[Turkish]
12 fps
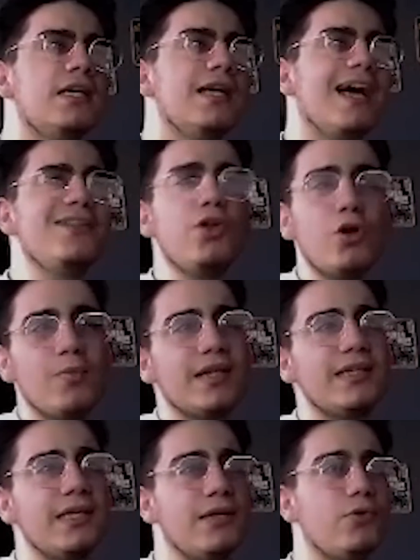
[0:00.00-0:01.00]
Hani
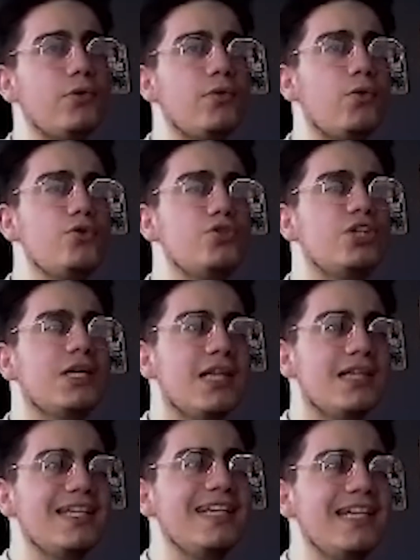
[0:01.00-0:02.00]
normalde oyun
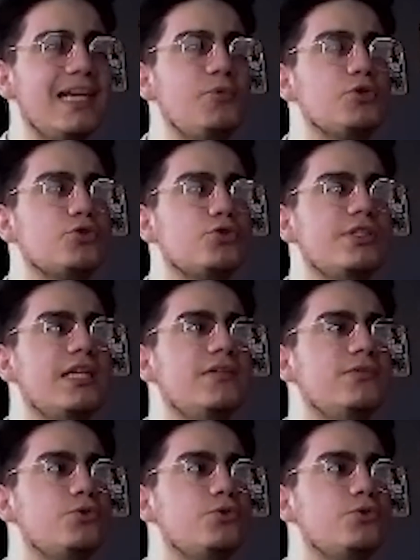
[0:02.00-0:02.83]
şartlarında giremiyorsunuz diye